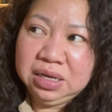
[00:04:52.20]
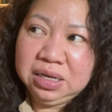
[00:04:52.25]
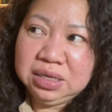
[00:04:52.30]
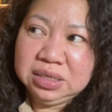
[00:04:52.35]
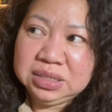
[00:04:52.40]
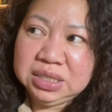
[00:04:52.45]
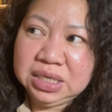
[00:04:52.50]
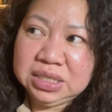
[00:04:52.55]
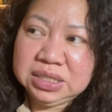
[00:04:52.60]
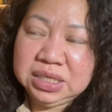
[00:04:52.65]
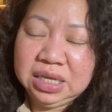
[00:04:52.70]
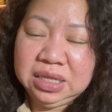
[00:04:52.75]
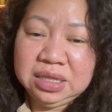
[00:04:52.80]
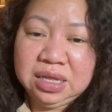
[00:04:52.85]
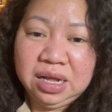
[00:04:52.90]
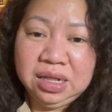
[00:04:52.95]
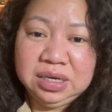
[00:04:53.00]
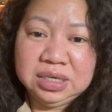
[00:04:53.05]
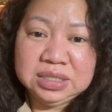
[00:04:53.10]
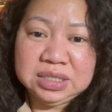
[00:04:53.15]
16
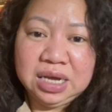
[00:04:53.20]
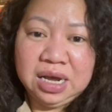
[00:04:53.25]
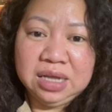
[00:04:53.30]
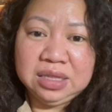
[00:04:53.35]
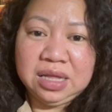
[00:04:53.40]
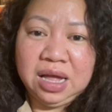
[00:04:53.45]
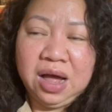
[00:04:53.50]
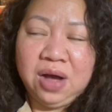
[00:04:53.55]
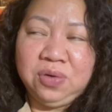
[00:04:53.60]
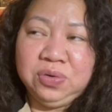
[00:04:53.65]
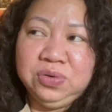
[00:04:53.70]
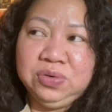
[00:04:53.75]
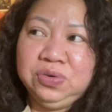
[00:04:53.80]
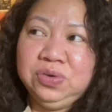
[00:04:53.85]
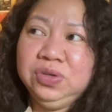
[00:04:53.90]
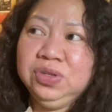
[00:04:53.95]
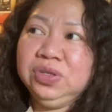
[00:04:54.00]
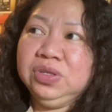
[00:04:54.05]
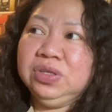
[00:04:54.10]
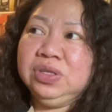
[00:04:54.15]
ata ako
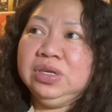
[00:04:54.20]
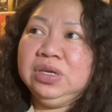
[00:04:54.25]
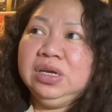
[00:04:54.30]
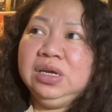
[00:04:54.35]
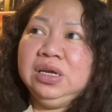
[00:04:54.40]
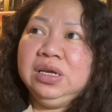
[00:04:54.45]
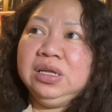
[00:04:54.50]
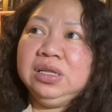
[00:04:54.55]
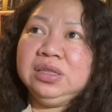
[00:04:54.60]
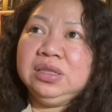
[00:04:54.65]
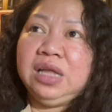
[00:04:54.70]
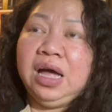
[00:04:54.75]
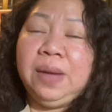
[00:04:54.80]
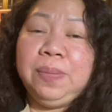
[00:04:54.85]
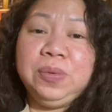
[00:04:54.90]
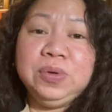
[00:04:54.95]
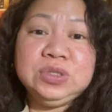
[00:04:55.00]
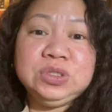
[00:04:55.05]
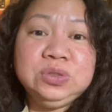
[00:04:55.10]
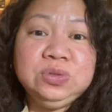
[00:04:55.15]
noon.
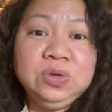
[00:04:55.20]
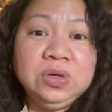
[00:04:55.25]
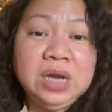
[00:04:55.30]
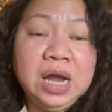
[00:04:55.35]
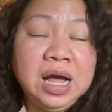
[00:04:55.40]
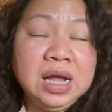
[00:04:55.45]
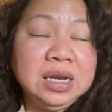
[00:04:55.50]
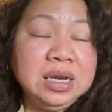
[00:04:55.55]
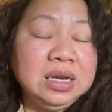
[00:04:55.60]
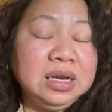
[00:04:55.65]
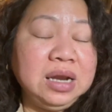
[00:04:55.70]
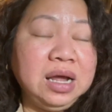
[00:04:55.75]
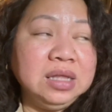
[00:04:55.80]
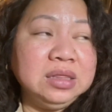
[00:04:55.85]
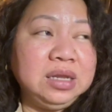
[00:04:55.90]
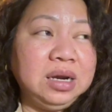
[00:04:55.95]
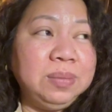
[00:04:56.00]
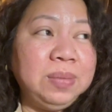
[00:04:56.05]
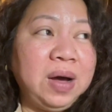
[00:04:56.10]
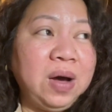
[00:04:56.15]
Tapos, dun, ang, ang
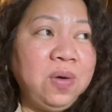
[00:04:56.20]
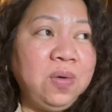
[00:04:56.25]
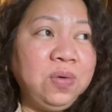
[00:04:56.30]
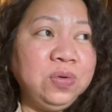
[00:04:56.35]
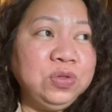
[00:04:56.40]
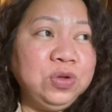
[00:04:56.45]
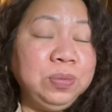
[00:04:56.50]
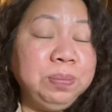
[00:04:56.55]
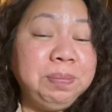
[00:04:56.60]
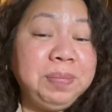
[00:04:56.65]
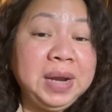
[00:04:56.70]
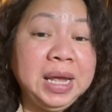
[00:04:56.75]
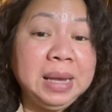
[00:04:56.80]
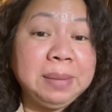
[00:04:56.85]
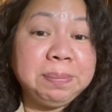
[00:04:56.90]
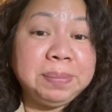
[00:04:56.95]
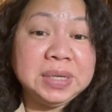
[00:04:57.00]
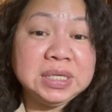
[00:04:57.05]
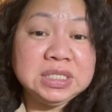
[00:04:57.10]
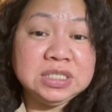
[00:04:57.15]
trabaho ko doon,
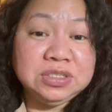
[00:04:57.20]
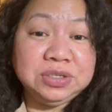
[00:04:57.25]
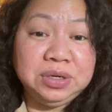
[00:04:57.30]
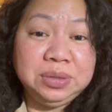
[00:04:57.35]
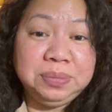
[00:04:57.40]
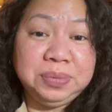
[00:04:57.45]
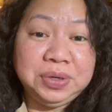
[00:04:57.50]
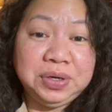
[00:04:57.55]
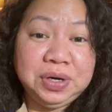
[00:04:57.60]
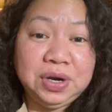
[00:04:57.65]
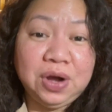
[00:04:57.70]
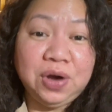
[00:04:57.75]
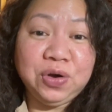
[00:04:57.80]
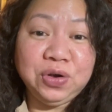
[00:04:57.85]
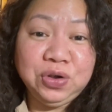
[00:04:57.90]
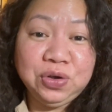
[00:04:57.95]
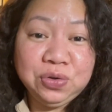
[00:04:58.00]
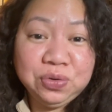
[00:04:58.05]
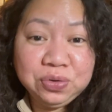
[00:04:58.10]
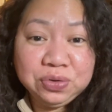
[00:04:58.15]
breakfast server. Ako
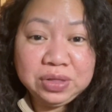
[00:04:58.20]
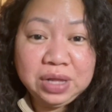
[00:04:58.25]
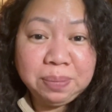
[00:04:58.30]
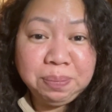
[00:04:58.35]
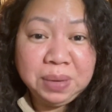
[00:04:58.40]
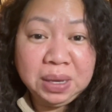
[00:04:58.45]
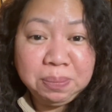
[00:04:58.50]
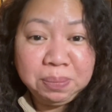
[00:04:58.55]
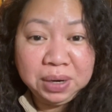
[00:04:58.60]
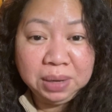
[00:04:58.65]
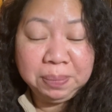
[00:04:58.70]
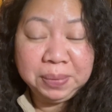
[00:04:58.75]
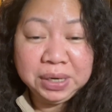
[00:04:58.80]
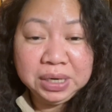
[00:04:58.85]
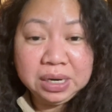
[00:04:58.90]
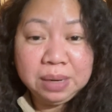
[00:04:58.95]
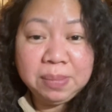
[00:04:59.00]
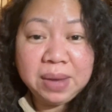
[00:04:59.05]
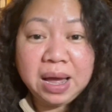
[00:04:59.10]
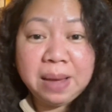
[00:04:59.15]
yung nagpiprepare
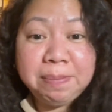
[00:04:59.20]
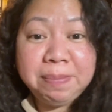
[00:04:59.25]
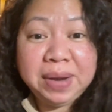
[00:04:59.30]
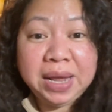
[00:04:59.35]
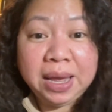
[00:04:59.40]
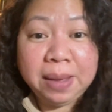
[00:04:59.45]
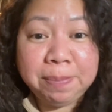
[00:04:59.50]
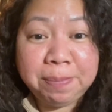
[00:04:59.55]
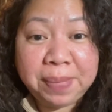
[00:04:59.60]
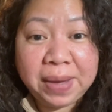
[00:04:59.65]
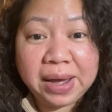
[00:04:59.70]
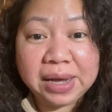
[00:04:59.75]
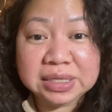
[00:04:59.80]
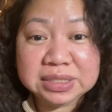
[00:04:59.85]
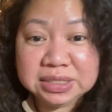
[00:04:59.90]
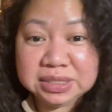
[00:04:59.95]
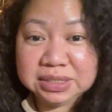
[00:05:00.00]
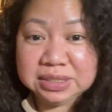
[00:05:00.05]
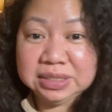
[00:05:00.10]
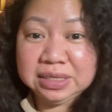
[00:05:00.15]
ng mga
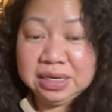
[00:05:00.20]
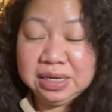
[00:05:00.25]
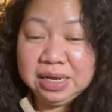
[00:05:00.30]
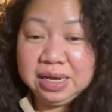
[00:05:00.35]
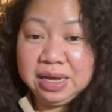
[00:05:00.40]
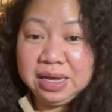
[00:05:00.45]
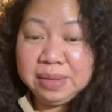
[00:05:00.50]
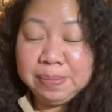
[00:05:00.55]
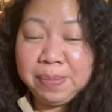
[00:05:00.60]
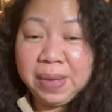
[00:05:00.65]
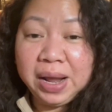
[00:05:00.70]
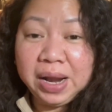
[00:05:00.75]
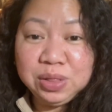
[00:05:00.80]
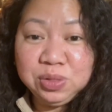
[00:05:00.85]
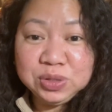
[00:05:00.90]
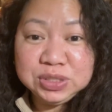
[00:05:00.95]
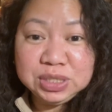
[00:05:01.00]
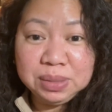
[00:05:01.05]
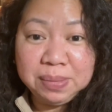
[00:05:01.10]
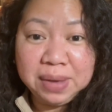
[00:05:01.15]
breakfast para do
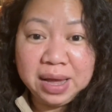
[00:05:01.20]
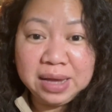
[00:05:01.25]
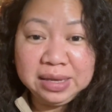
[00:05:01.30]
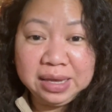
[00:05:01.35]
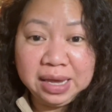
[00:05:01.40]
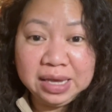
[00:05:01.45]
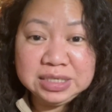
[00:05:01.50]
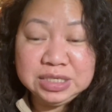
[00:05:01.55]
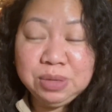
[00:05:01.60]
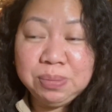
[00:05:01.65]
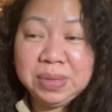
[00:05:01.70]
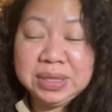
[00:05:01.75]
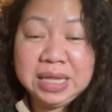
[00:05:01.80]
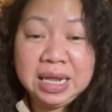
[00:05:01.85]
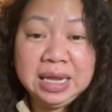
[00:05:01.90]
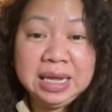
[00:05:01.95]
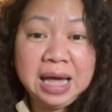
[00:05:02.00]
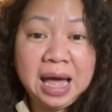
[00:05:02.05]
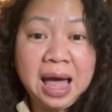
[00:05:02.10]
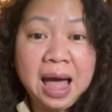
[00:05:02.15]
sa mga guests, yung
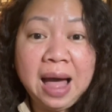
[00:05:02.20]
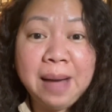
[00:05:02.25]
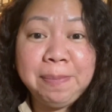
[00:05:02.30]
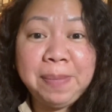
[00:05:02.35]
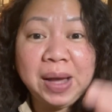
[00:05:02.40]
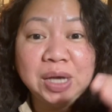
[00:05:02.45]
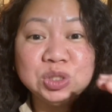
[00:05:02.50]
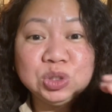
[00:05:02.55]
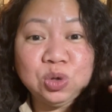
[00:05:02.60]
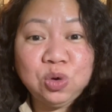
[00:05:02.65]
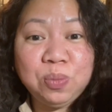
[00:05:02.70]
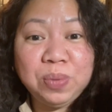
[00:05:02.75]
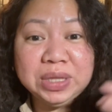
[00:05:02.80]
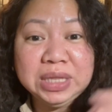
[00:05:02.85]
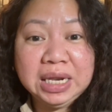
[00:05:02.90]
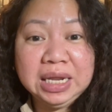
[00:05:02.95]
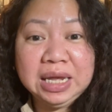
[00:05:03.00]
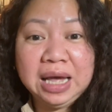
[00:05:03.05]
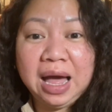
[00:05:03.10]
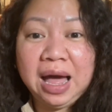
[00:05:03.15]
madaling, ang pasok ko
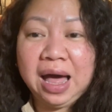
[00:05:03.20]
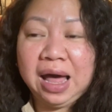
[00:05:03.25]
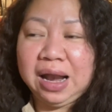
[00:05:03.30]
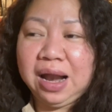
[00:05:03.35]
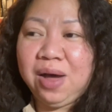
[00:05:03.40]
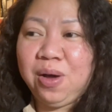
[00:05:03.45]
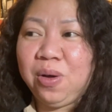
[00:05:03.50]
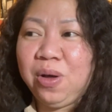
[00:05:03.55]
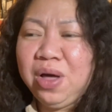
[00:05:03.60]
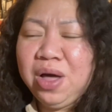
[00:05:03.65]
madaling araw,